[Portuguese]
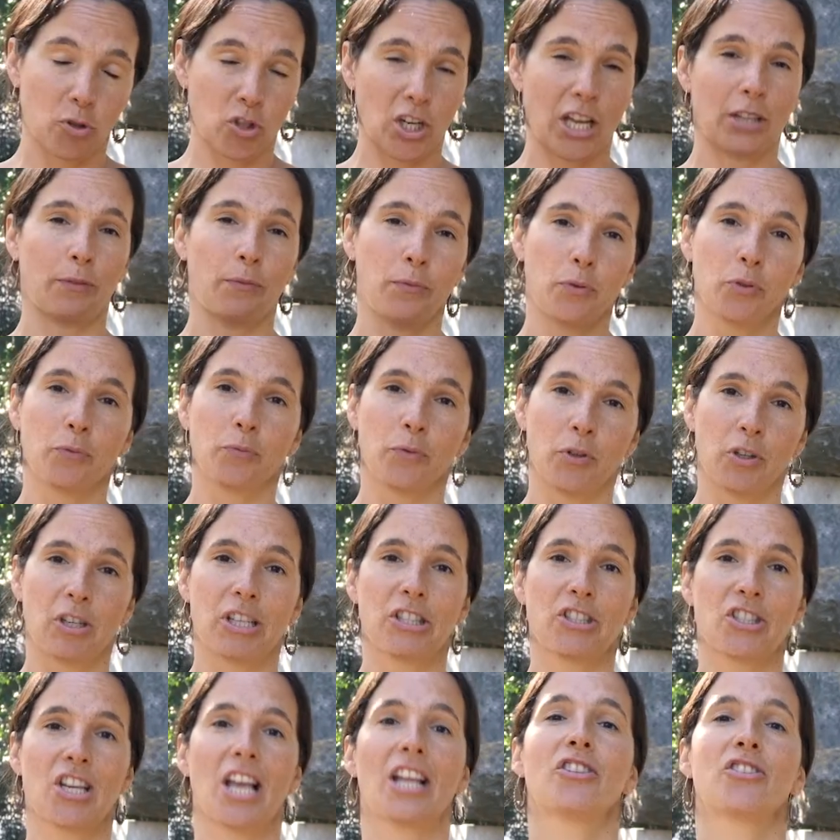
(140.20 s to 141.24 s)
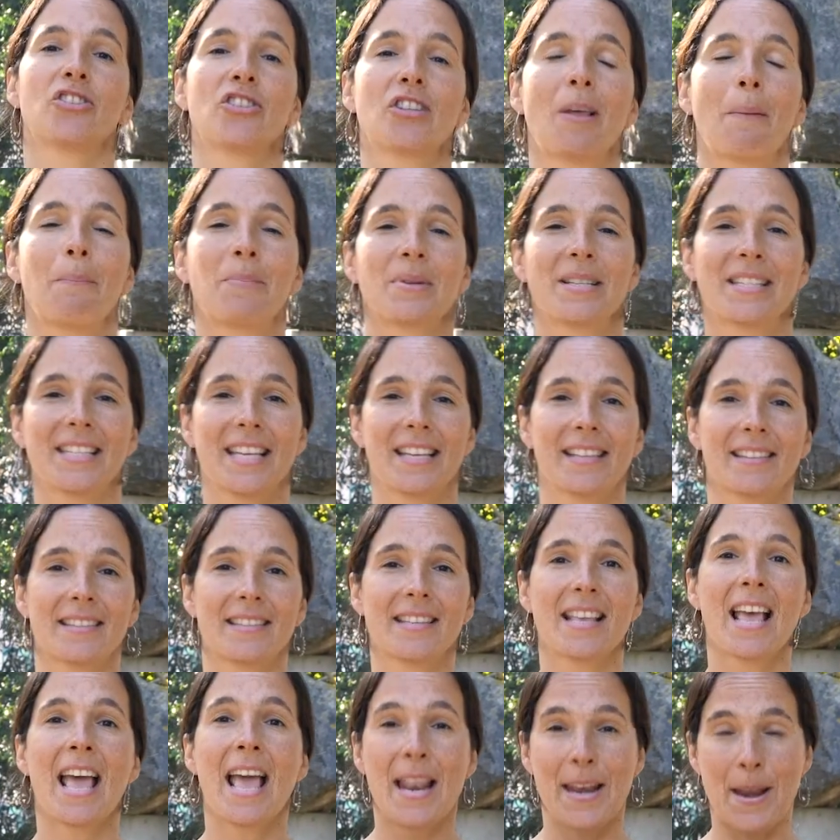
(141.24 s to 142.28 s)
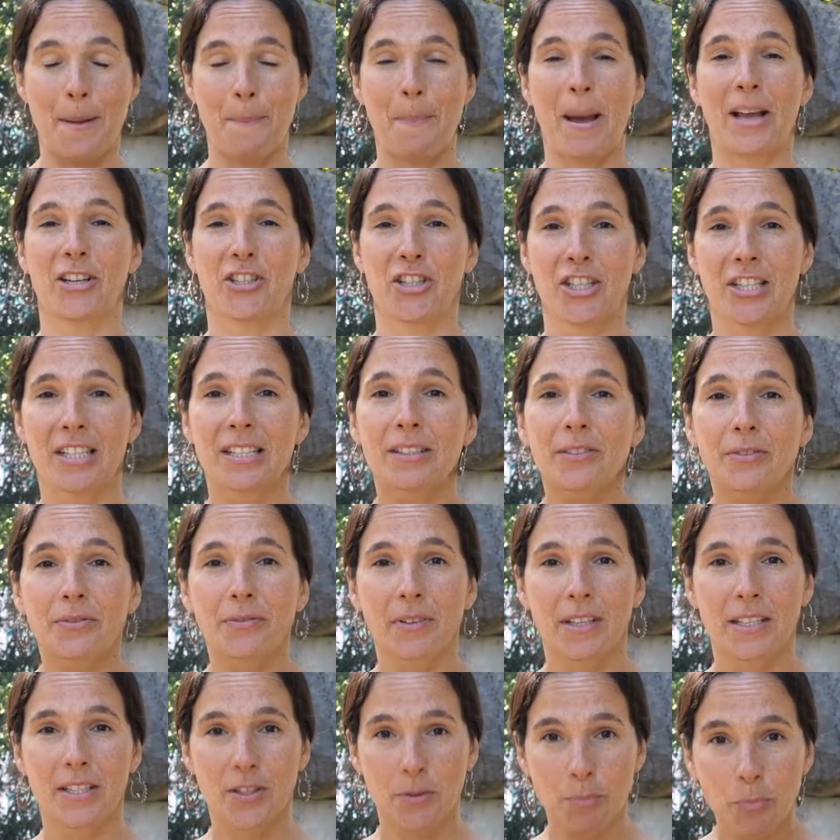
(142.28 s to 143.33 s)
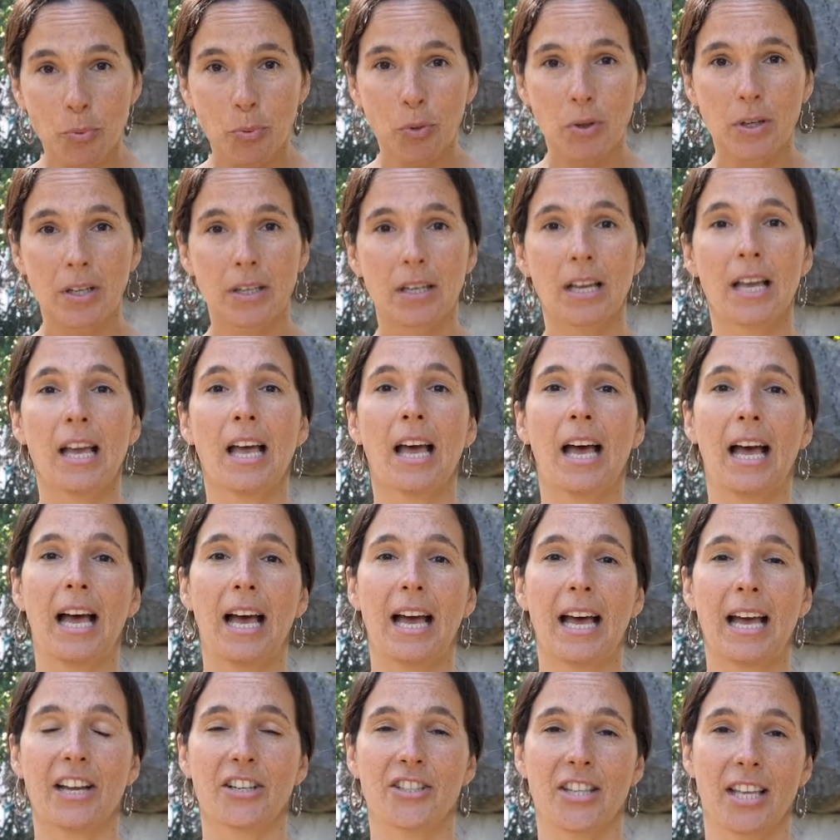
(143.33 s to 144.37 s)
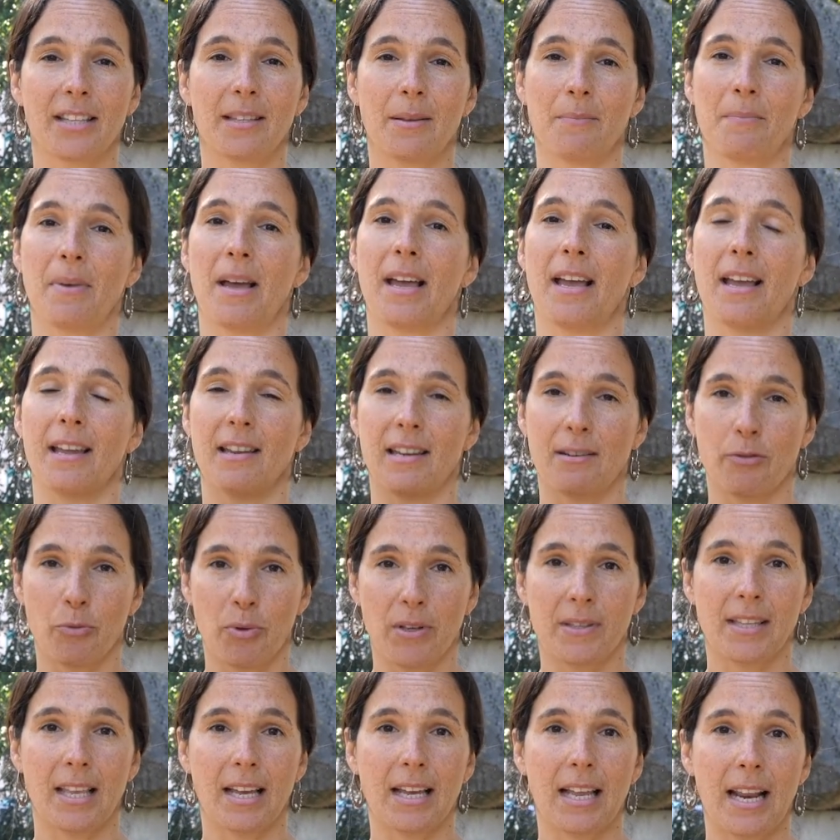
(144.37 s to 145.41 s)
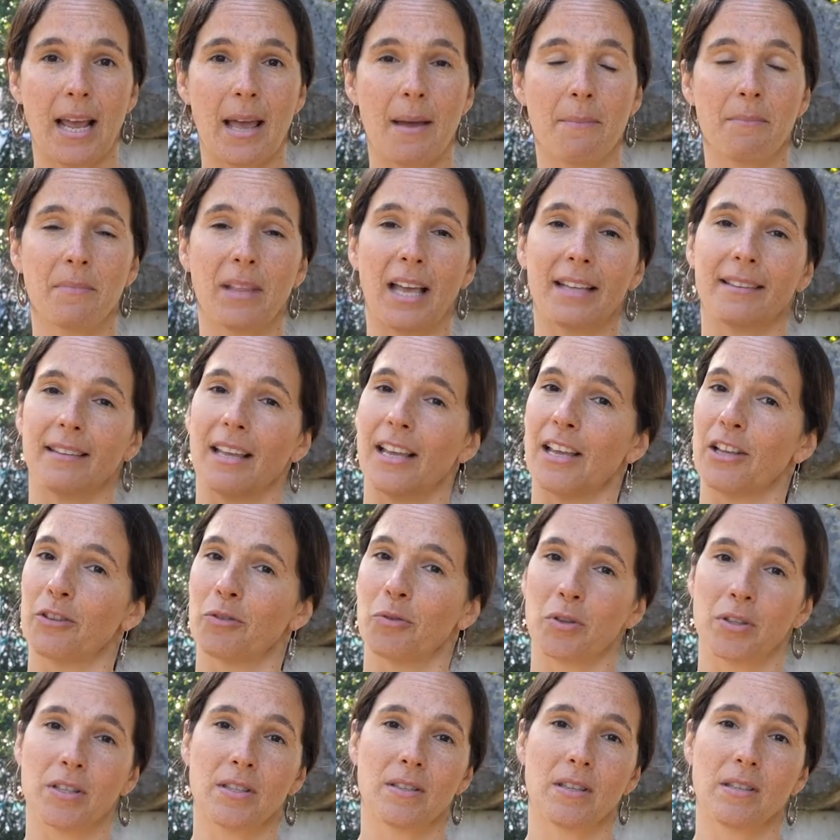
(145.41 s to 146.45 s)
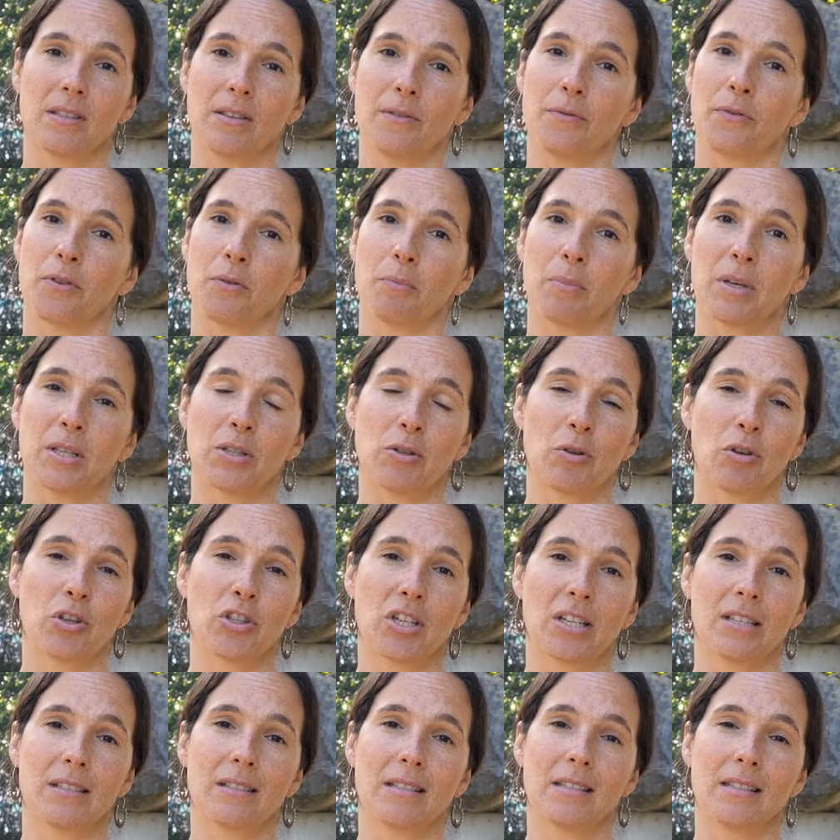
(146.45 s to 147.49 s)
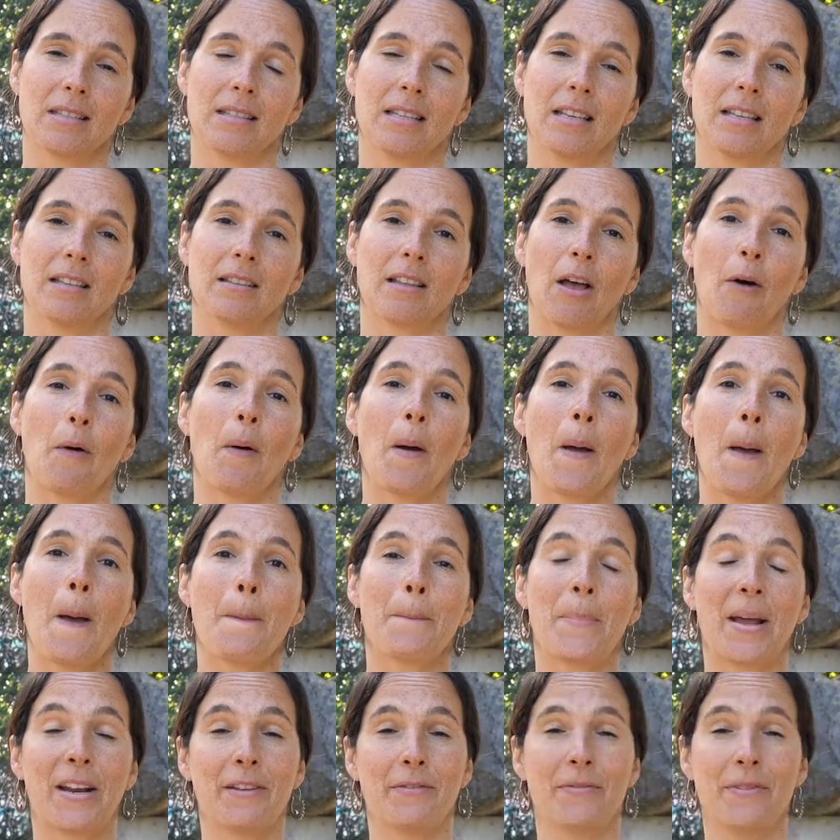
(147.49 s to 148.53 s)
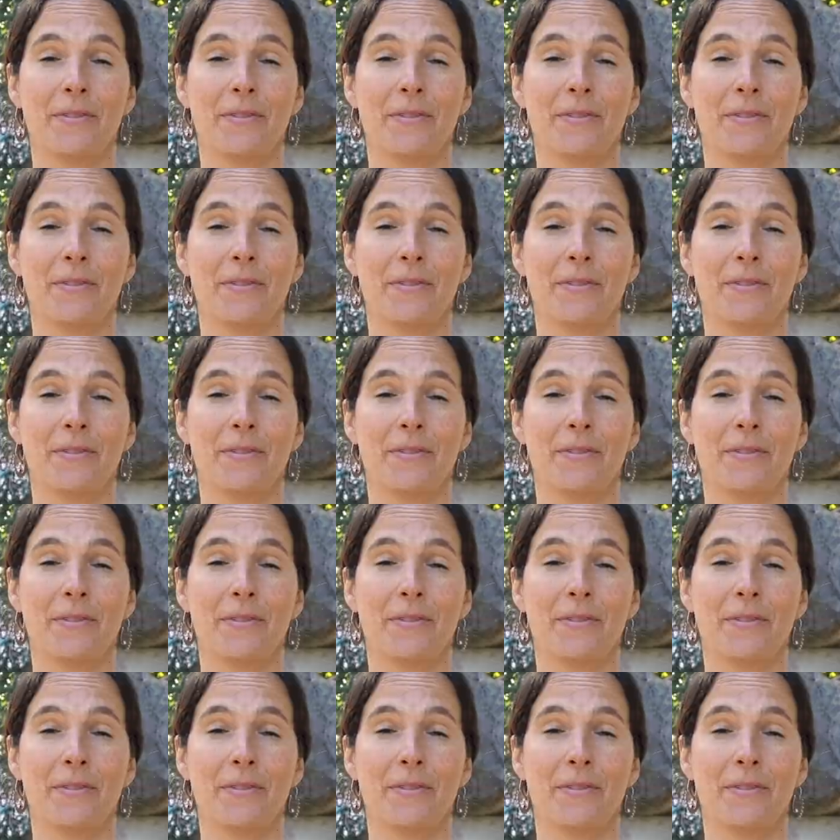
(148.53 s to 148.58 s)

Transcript: projeto Food for a Change está presente na página de Facebook, está também no Instagram, lá têm todas as informações que necessitam para